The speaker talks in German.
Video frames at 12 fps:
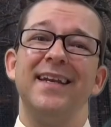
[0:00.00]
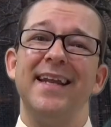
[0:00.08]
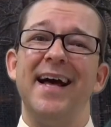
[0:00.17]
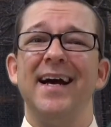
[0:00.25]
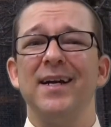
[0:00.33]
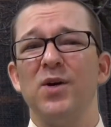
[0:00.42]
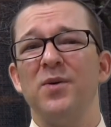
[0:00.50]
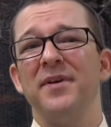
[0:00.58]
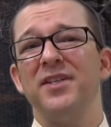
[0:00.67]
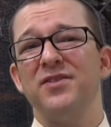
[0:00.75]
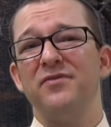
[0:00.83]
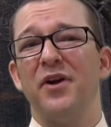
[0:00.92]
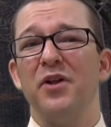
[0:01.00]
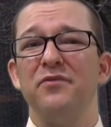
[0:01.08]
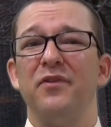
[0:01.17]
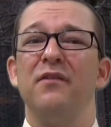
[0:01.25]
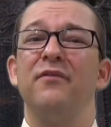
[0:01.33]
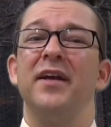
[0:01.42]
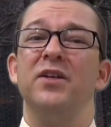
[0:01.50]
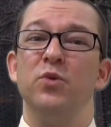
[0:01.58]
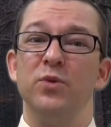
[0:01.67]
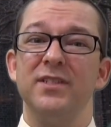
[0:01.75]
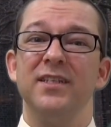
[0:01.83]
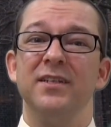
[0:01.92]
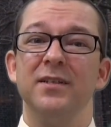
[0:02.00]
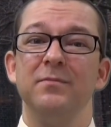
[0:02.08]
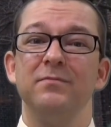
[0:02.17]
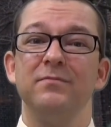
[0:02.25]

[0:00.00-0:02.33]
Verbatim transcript: Da kommen zwölf auf ein Dutzend.